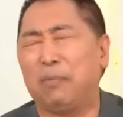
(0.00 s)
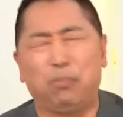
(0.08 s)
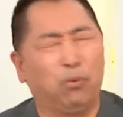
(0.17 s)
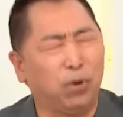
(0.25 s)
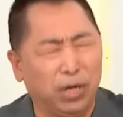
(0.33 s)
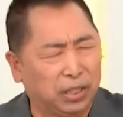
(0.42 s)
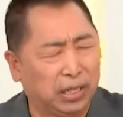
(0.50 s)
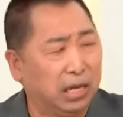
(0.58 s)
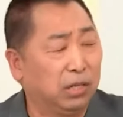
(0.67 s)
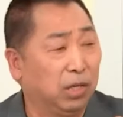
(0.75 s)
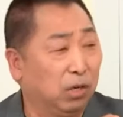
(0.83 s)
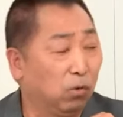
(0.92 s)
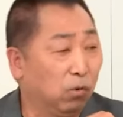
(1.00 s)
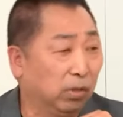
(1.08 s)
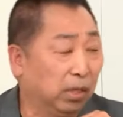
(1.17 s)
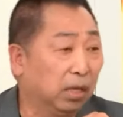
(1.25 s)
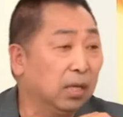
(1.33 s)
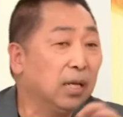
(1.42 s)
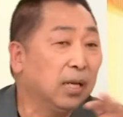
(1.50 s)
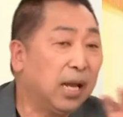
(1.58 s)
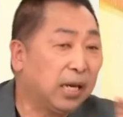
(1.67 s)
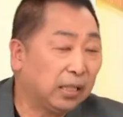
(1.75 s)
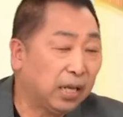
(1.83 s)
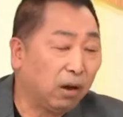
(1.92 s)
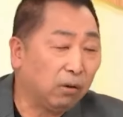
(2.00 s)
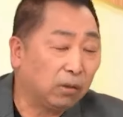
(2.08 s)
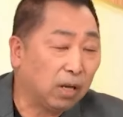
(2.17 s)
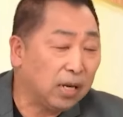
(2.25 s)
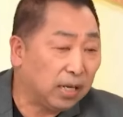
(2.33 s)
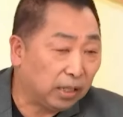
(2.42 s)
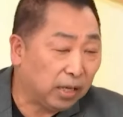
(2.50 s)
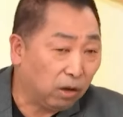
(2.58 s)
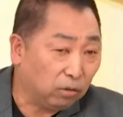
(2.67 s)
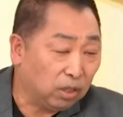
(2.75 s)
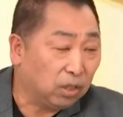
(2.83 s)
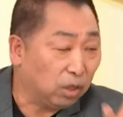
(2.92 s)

他不会成成功的那个调的那个调子，